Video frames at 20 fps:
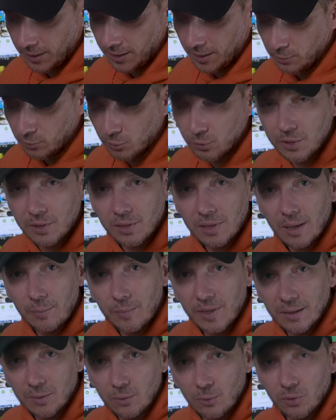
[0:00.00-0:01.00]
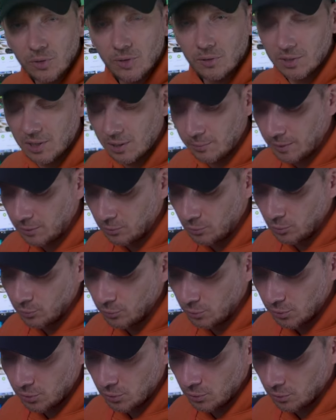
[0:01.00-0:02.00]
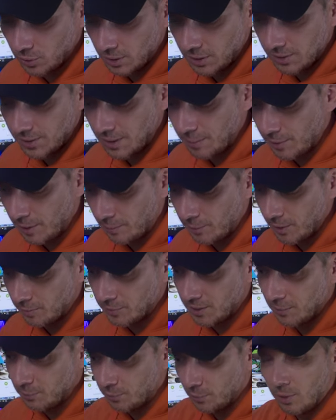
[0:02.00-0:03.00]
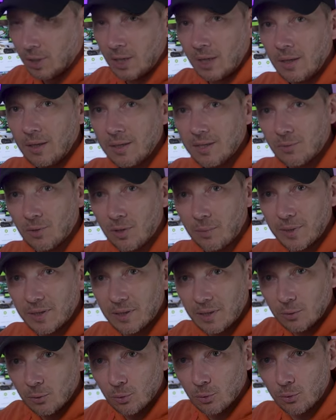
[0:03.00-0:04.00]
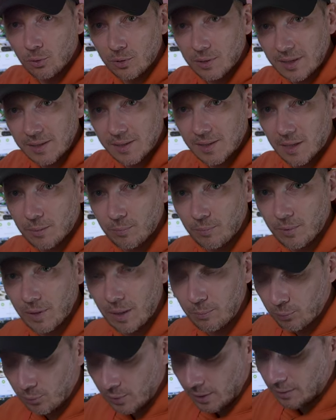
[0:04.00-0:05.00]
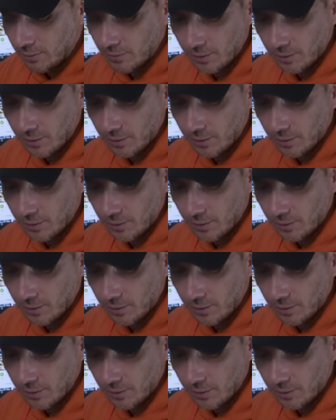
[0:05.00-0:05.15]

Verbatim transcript: et les mousses, il y a bien 2 cm de mousse, donc ça permet un petit peu, si vous voulez mettre des trucs, de tasser un, poil.